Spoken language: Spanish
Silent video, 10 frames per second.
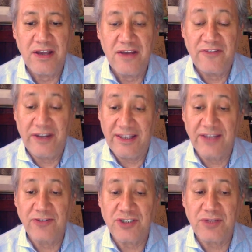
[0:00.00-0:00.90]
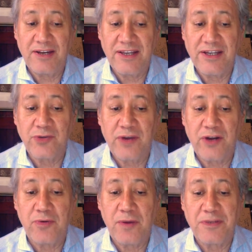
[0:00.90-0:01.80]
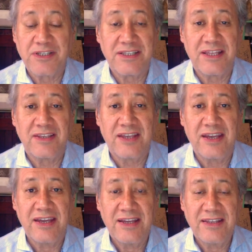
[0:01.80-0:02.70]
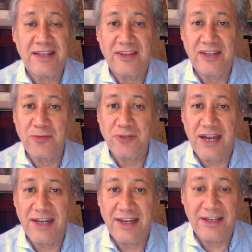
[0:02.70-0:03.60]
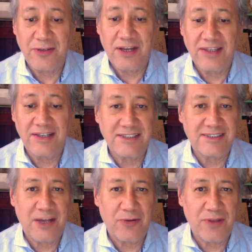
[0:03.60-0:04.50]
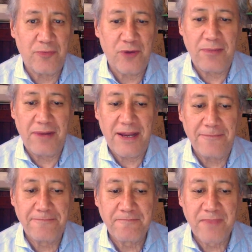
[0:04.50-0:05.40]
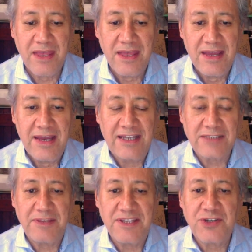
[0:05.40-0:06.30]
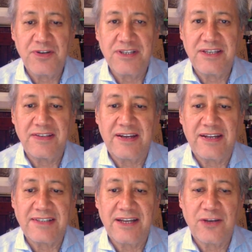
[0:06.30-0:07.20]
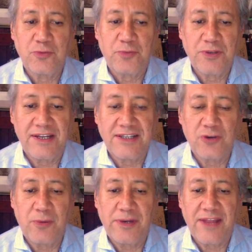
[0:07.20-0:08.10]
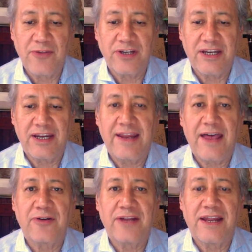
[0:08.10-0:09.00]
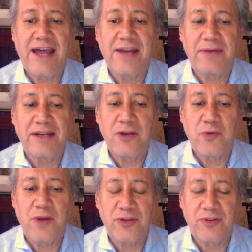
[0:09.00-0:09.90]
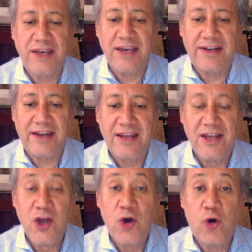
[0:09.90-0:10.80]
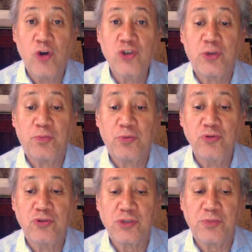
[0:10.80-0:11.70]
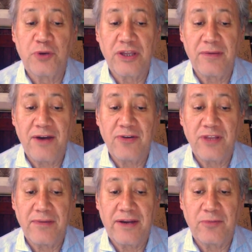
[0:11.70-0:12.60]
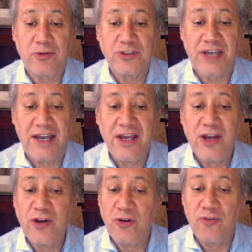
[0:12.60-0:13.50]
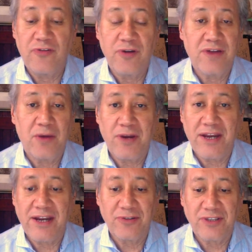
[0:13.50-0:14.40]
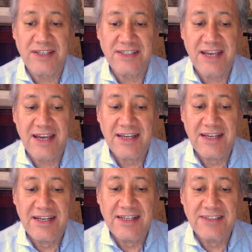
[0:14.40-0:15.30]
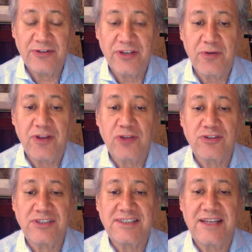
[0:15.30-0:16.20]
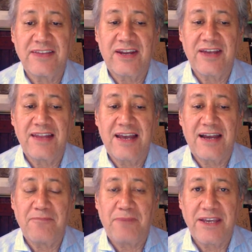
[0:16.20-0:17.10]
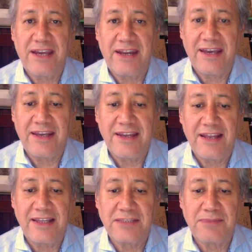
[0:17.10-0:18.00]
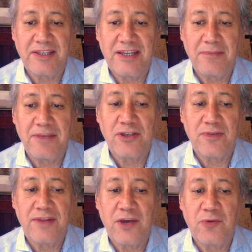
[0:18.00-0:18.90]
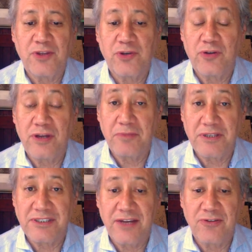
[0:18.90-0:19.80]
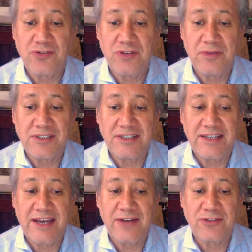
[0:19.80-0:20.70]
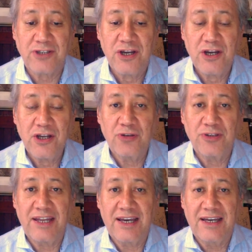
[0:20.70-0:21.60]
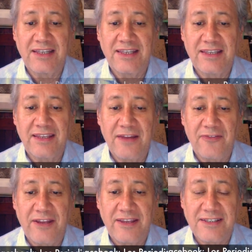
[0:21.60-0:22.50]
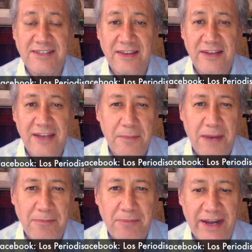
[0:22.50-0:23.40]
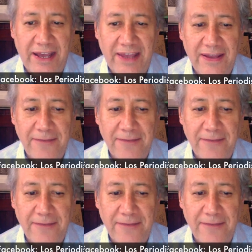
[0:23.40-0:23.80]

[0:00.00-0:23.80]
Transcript: Fernando Chevalier Ruanova, presidente del Tribunal Electoral del Estado de Puebla. Las mediciones internas del grupo del exgobernador generaron alarma en el cuarto de guerra. Ocho puntos por debajo de Barbosa no fue una buena noticia. Se ordenó entonces la entrada de la campaña negra y el desmantelamiento del encuentro con empresarios y universitarios, donde la candidata del frente saldría mal parada.